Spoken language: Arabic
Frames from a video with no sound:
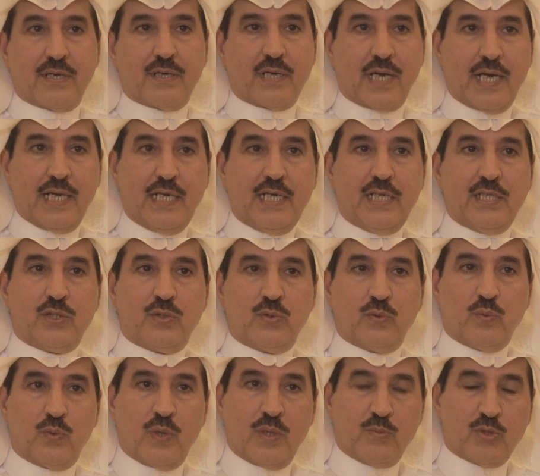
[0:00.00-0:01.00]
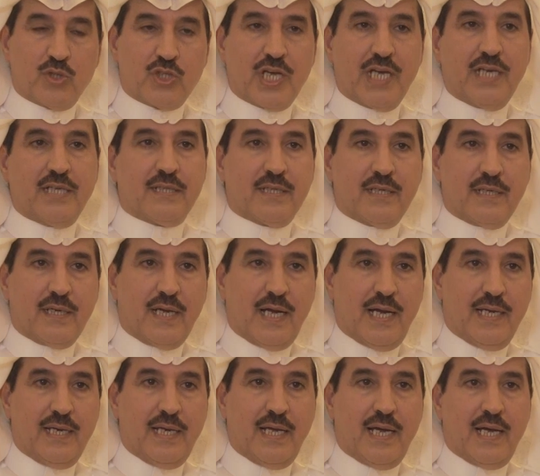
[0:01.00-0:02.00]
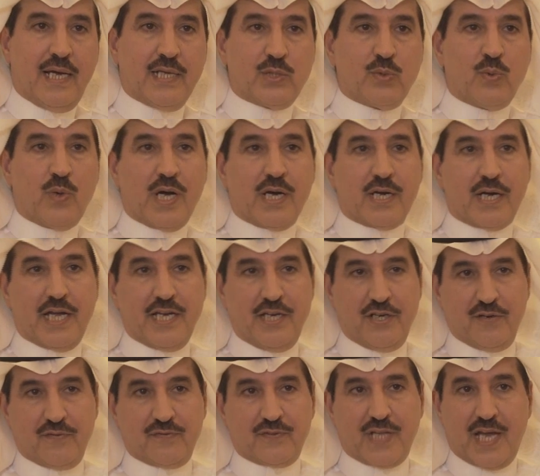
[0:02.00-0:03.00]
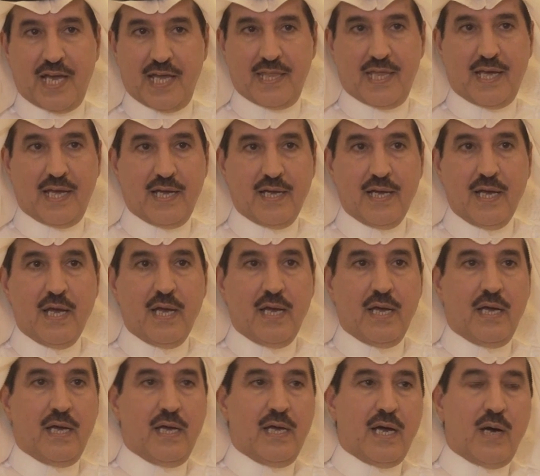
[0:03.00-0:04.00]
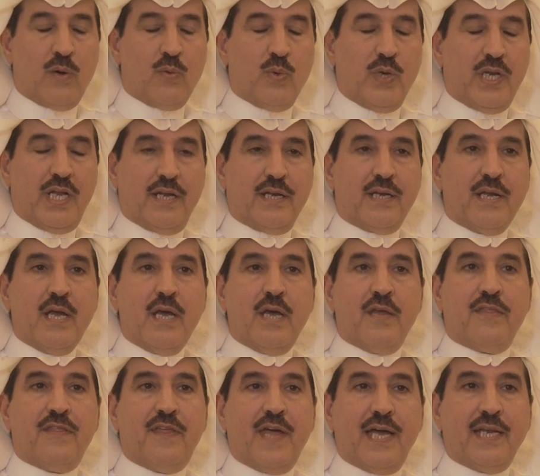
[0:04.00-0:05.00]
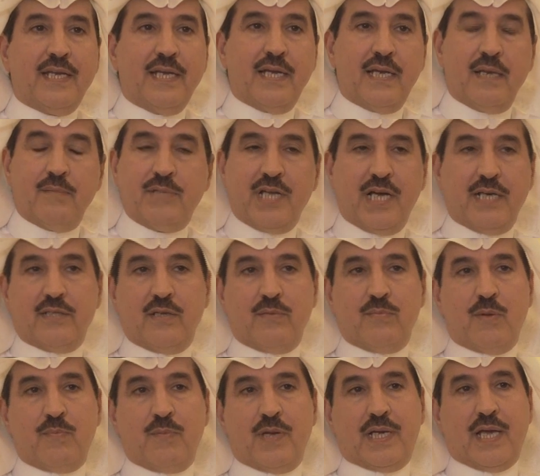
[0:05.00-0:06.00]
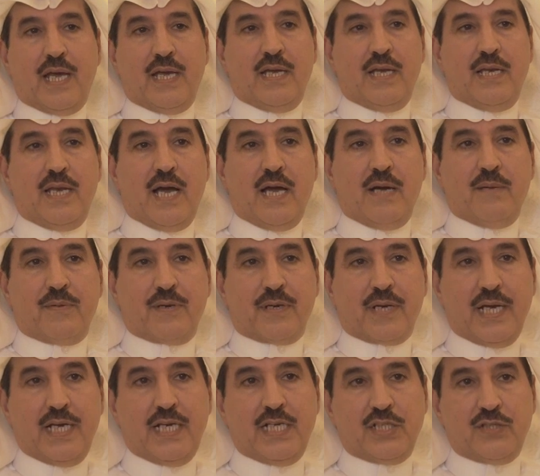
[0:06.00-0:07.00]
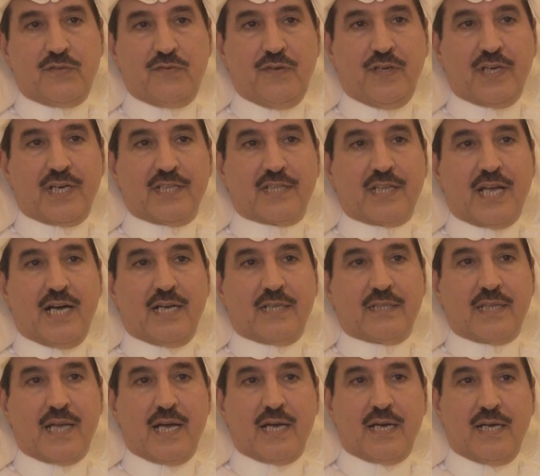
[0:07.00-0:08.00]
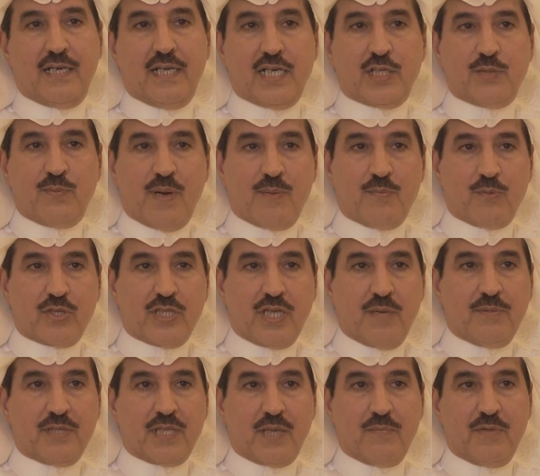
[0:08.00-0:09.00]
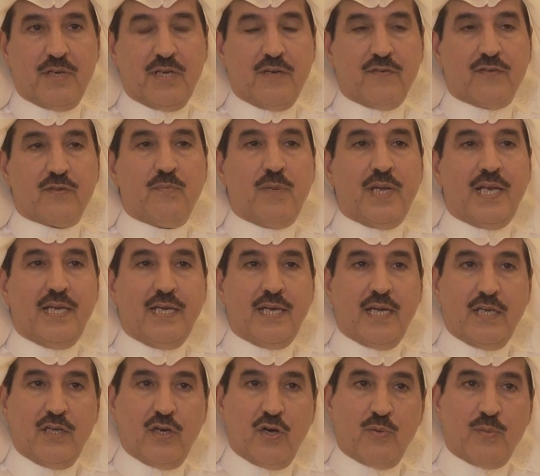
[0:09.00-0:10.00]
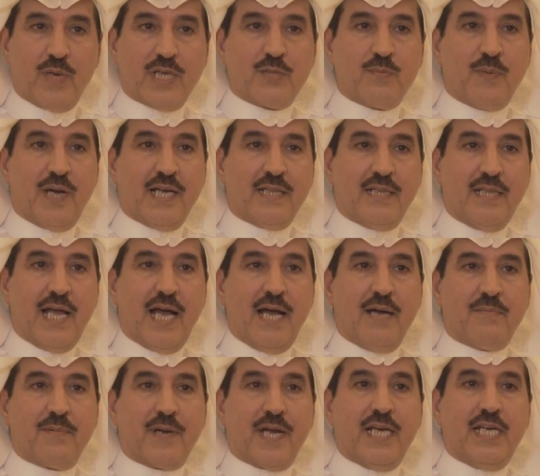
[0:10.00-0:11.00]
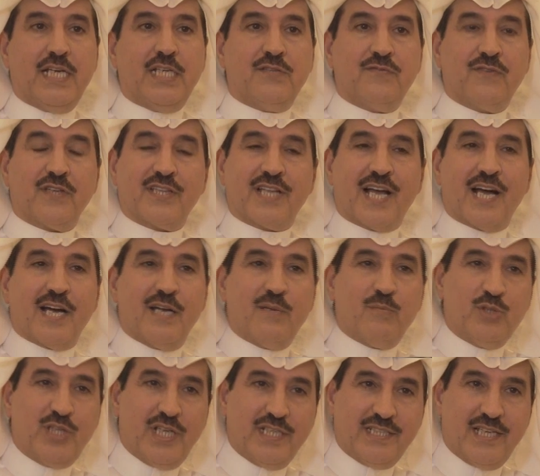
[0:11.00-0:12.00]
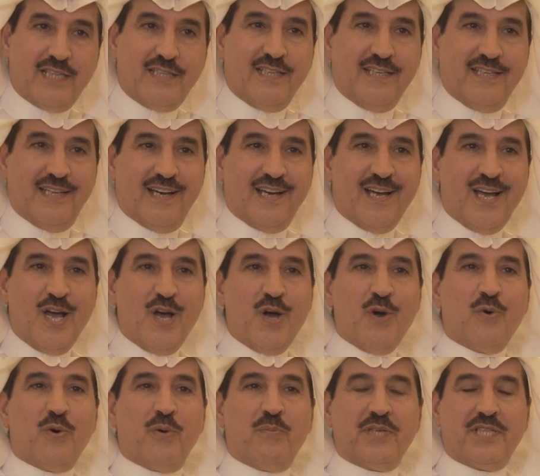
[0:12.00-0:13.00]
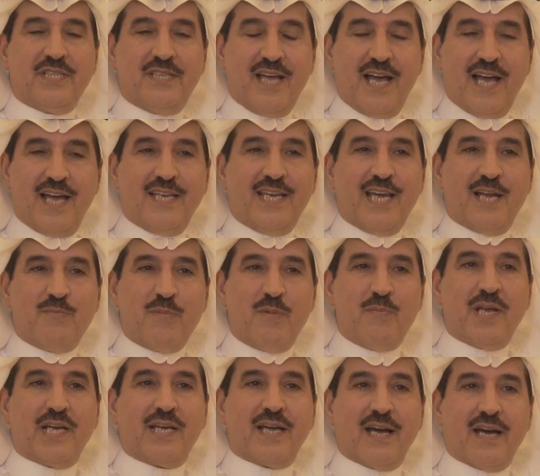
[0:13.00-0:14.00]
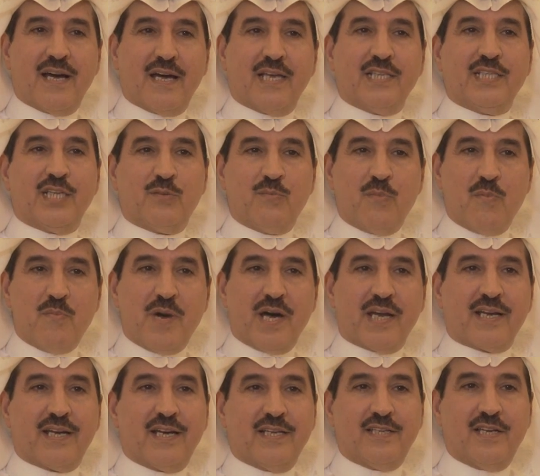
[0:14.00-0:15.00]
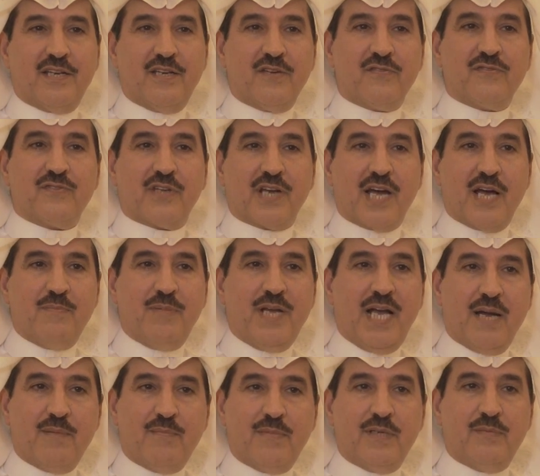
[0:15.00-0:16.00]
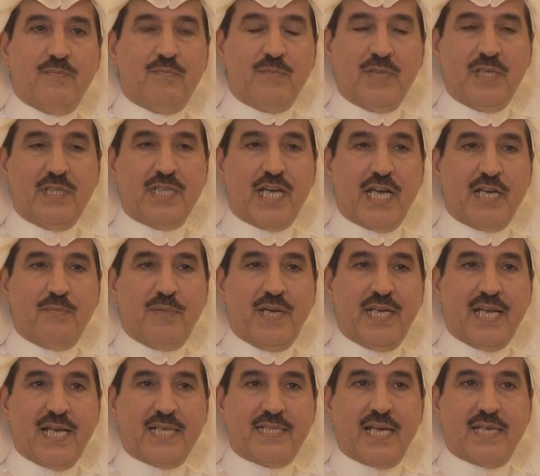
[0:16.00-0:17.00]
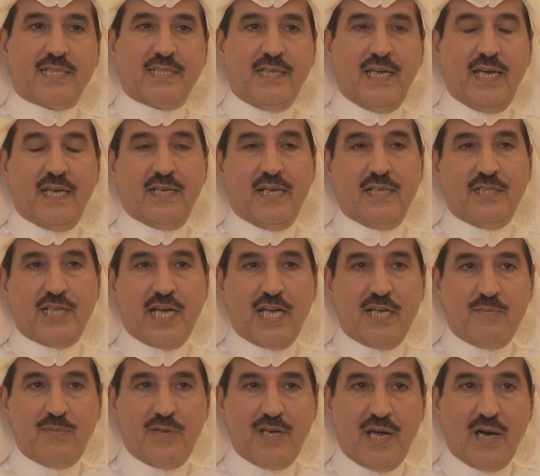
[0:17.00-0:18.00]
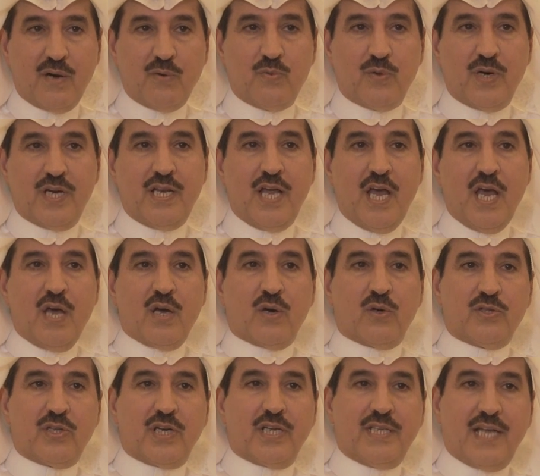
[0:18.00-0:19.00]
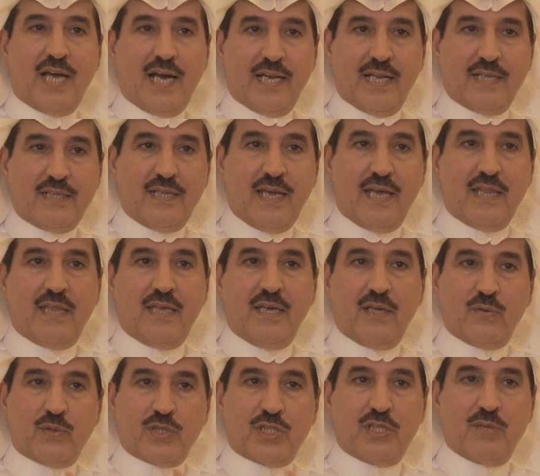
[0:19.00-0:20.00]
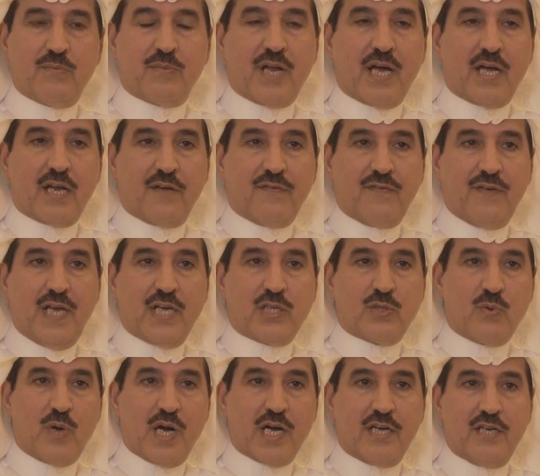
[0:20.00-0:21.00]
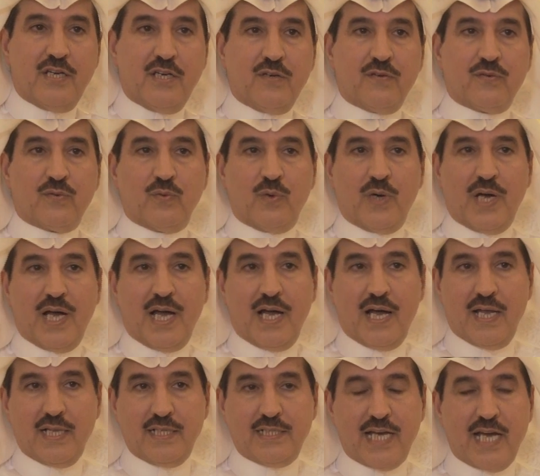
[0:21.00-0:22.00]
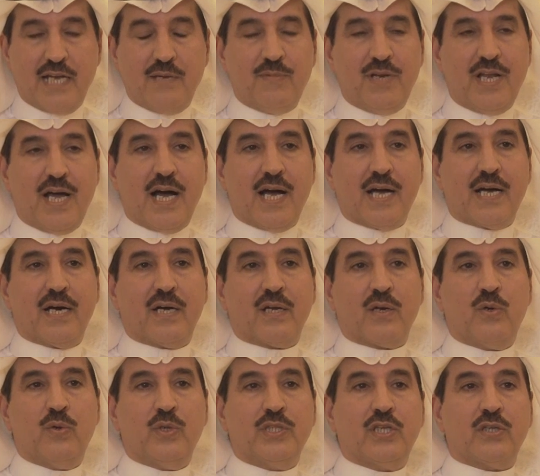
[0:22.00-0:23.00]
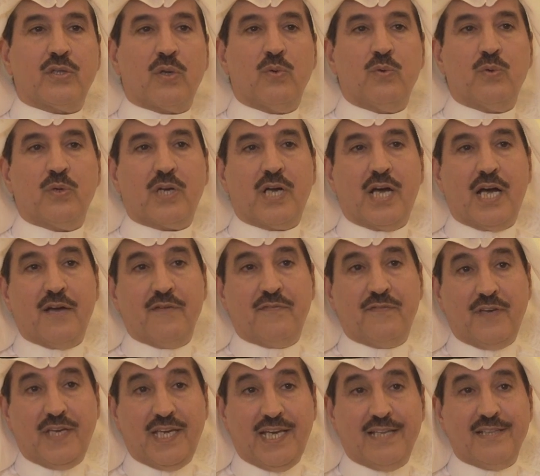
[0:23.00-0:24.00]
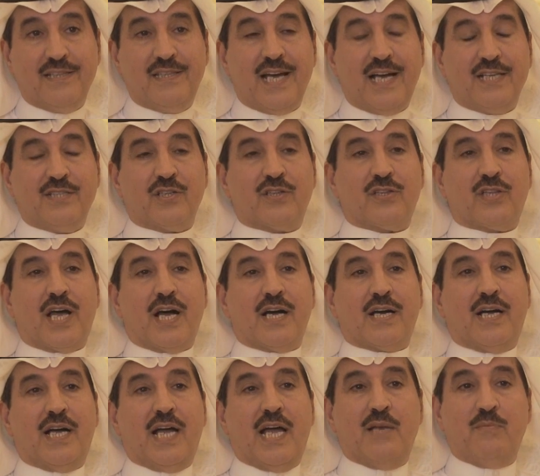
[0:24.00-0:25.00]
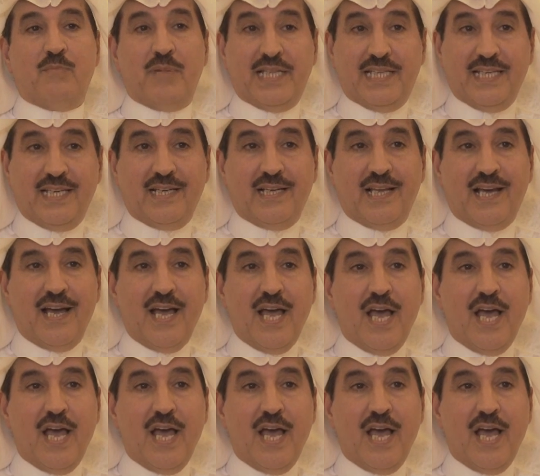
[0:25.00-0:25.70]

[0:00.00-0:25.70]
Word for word: الرئيس والمسيطر على أسواق النفط هذا آه، أولاً ثانيا لم تعد المملكة هي اللاعب الرئيس في قطاع الطاقة لأسباب مرتبطة بالنفط بل هي اليوم أصبحت لاعب رئيس في الطاقة المتجددة وبالتالي المملكة خرجت من معركة النفط رابحة من من جانبين أساسيين الجانب الأول قدرتها على التأثير واستمرارها في أسواق النفط والجانب الآخر هو تطورها في إنتاج الطاقة البديلة